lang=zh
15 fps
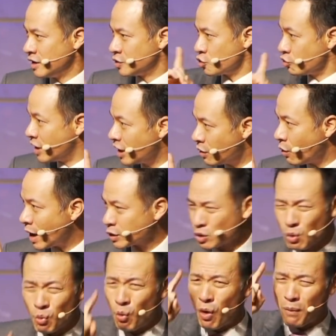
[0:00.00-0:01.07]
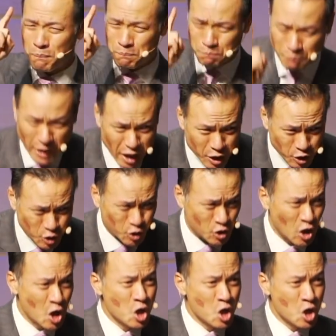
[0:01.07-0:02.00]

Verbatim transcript: 主耶和华说，我必使